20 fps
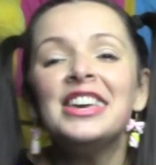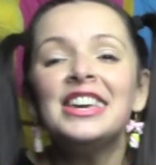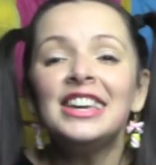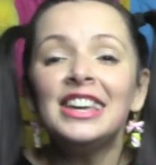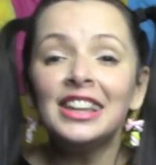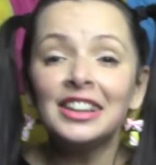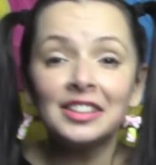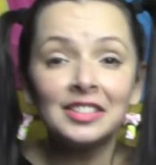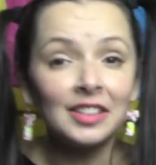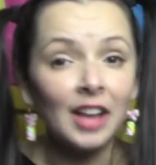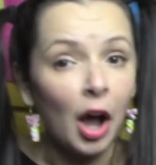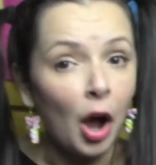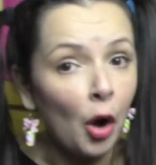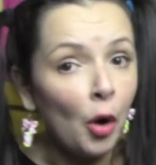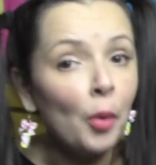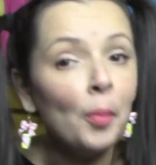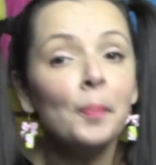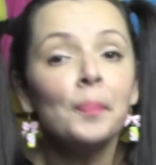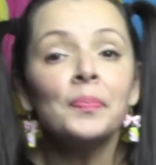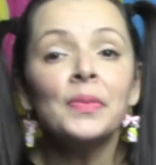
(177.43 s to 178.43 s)

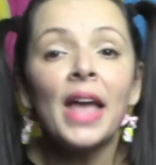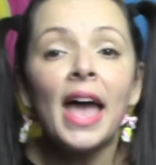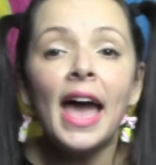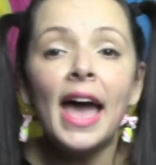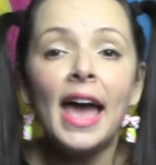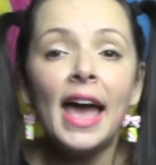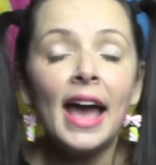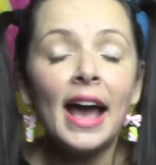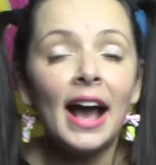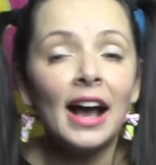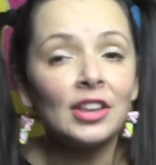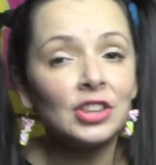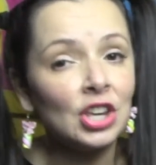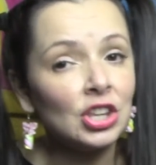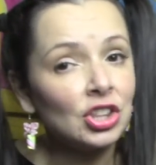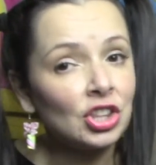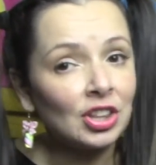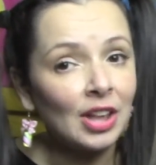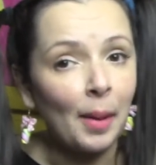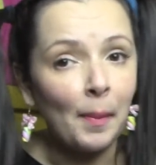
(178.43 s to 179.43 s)
Então, é, a
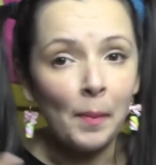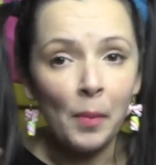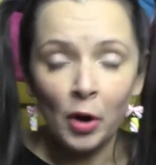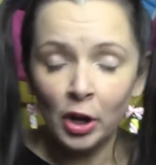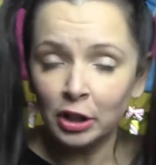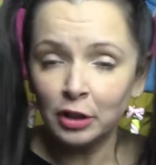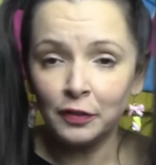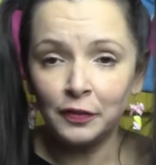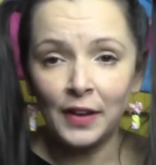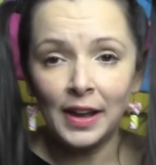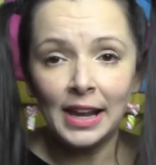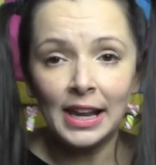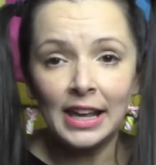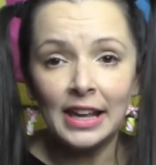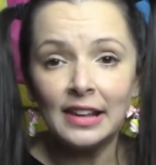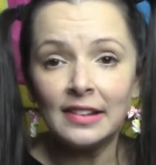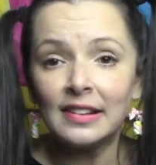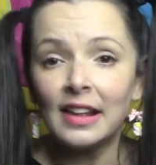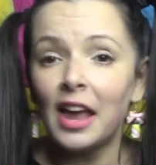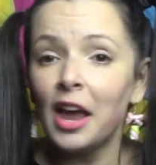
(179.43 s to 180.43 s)
gente está muito
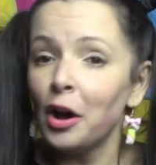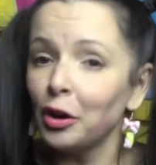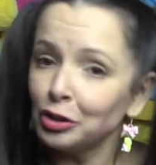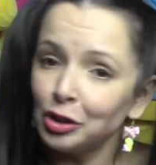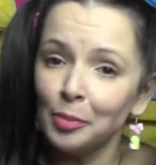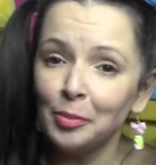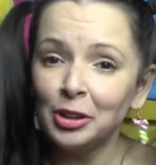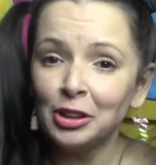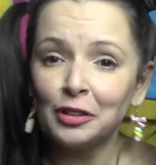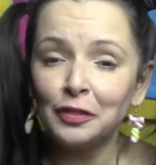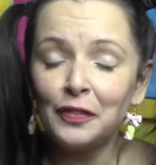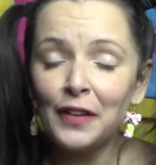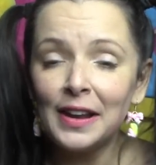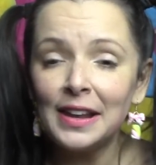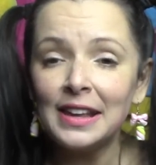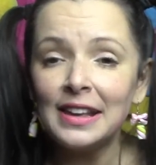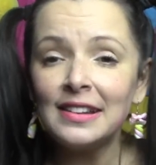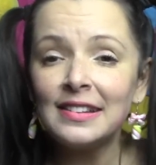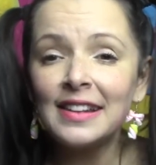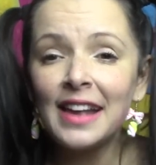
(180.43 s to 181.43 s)
feliz, eu estou muito
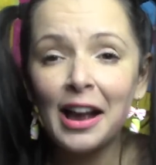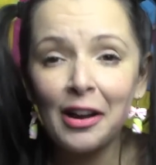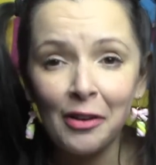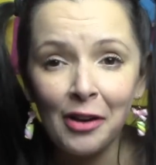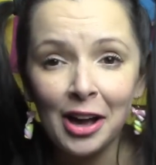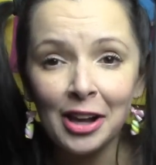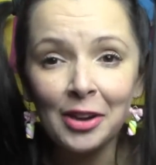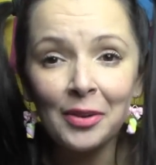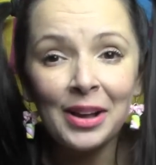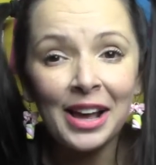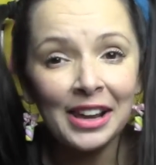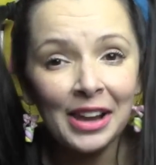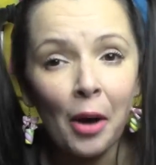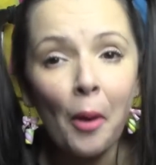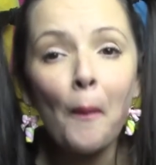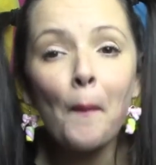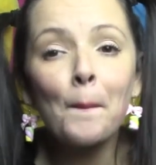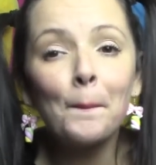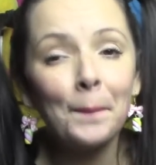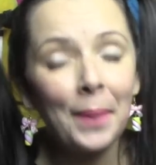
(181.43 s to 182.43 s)
feliz e agora o
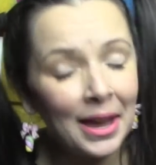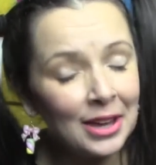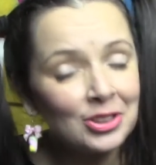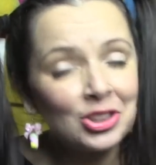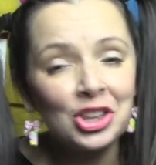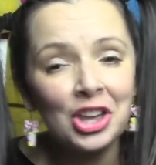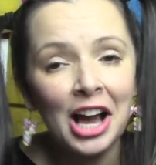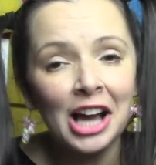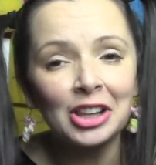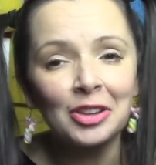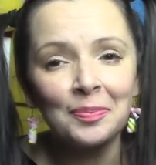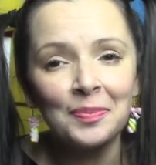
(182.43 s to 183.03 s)
canal Penteado